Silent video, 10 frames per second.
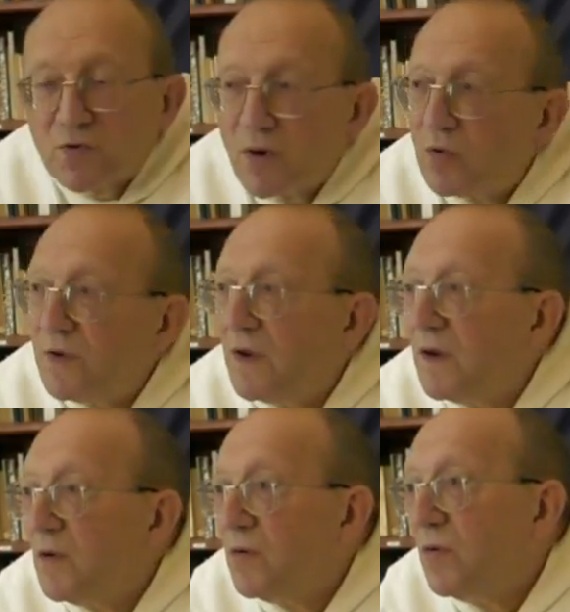quoi, ou
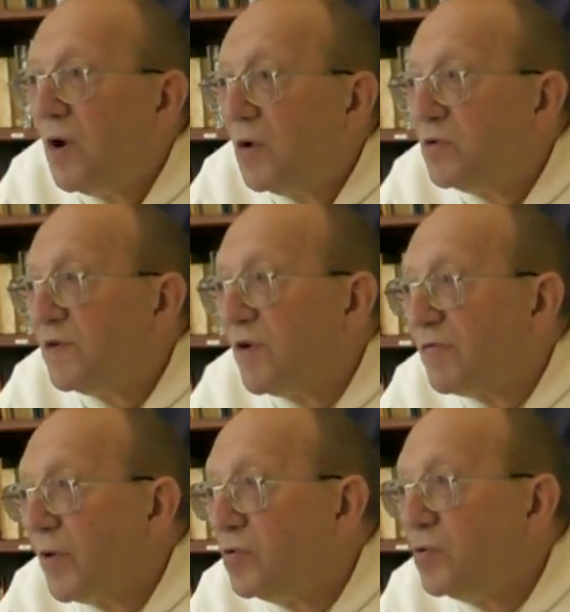des,
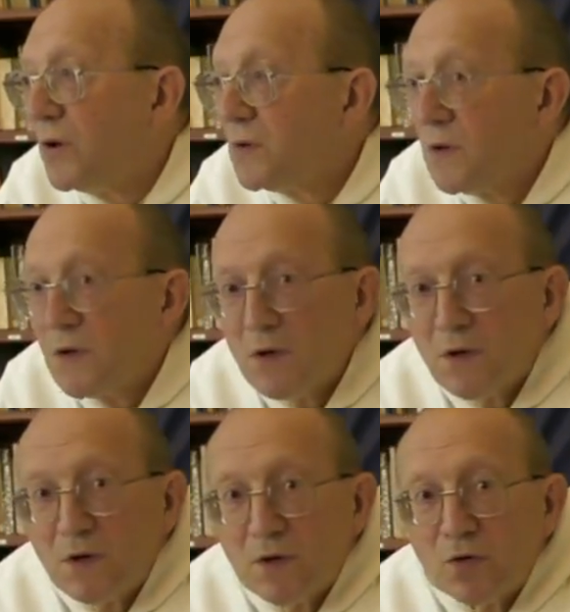enfants loups. Hein.
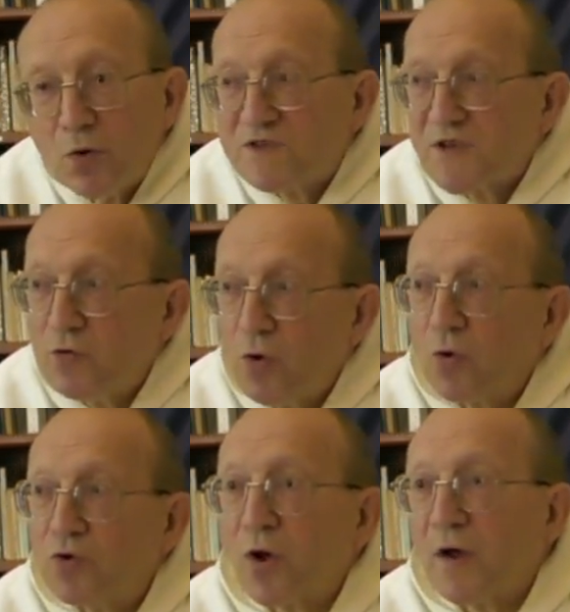Donc ça dure
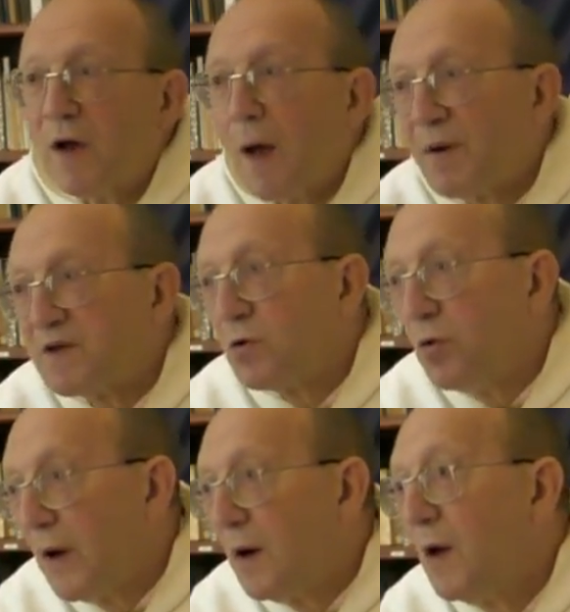longtemps, et à partir
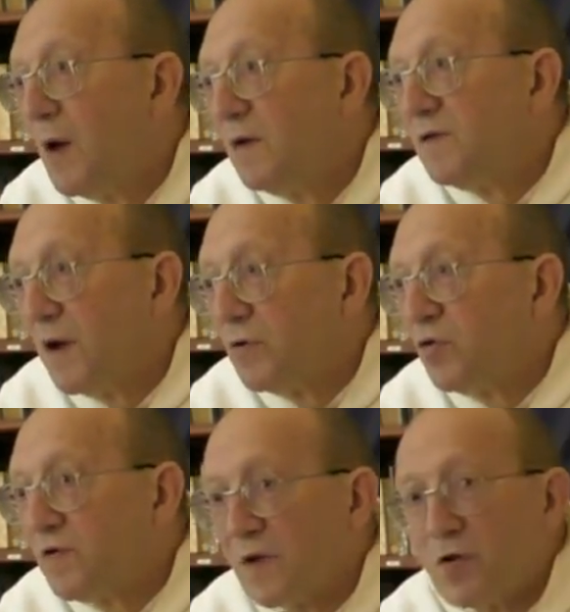de là, c'est
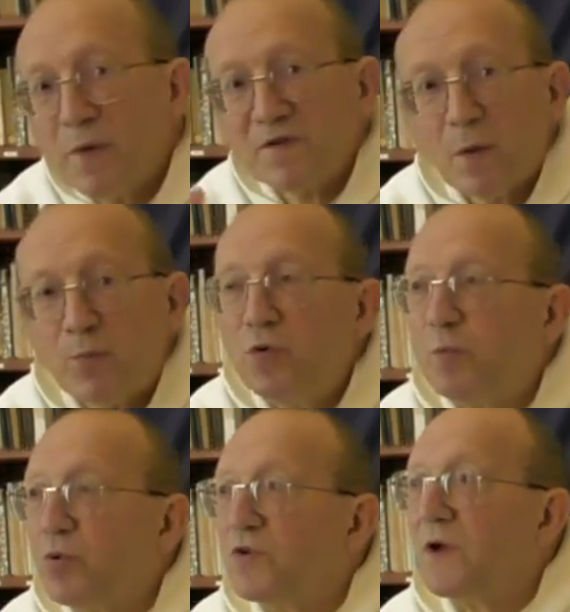là-dessus que saint Thomas s'appuie
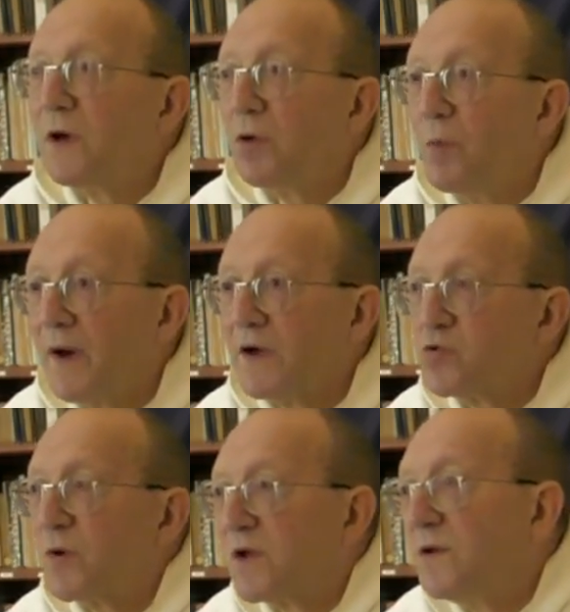pour dire le
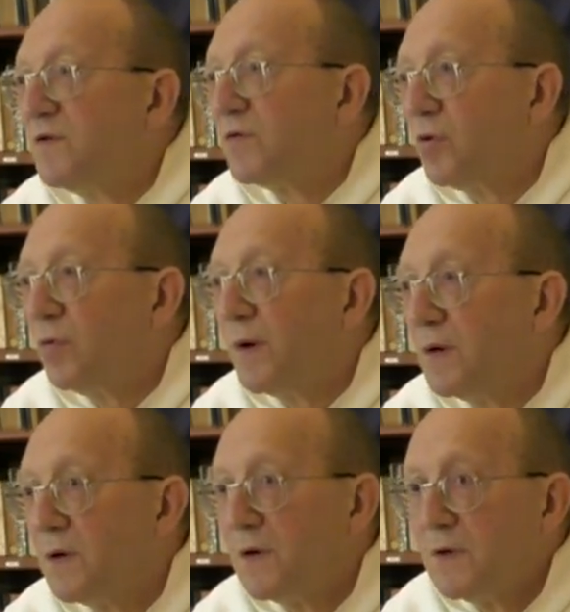mariage doit être indissoluble.
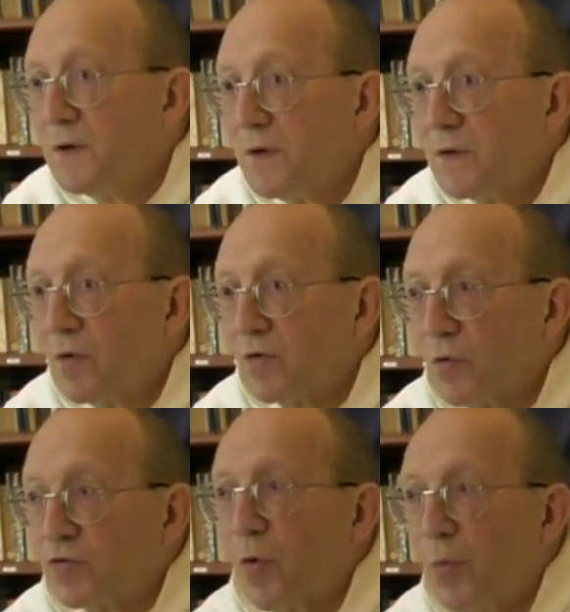Donc
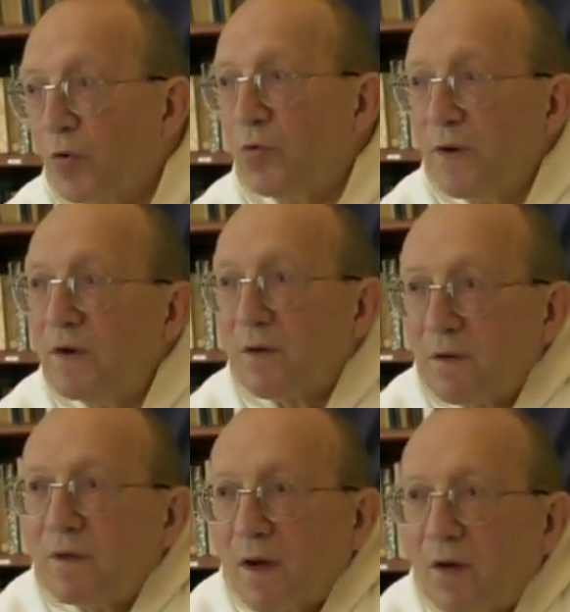on se
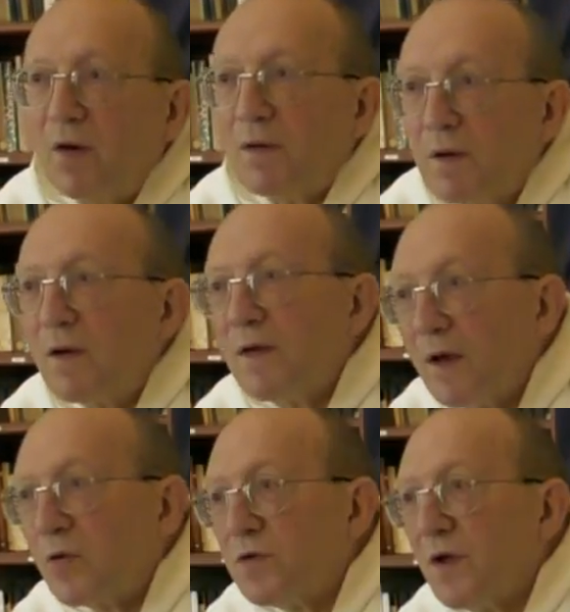reproduit, d'accord, il y a
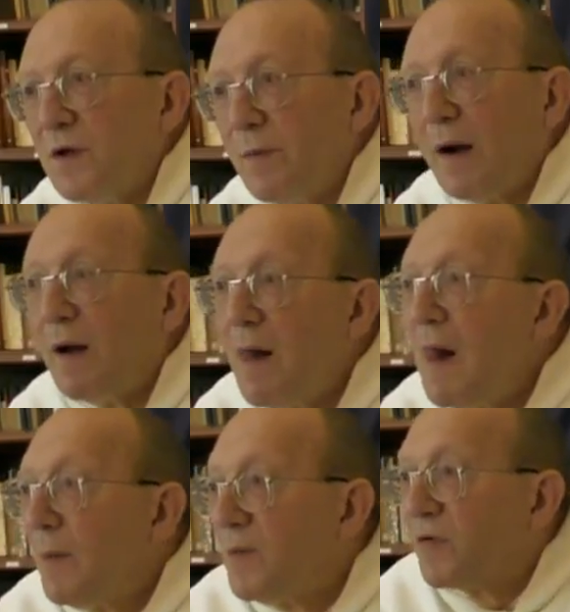un côté animal,
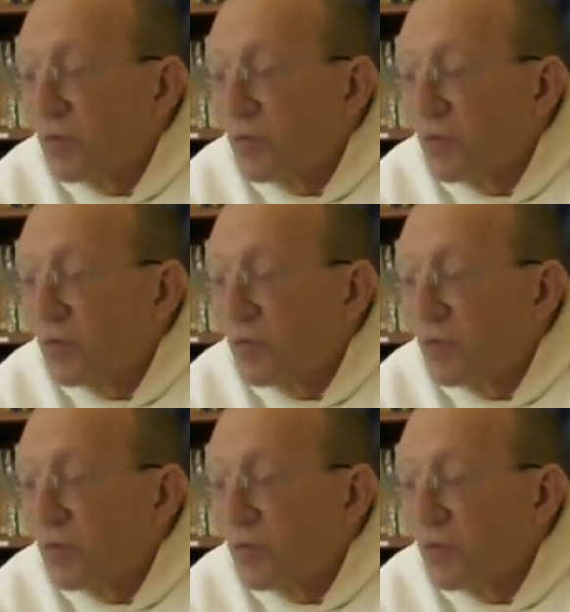mais il y a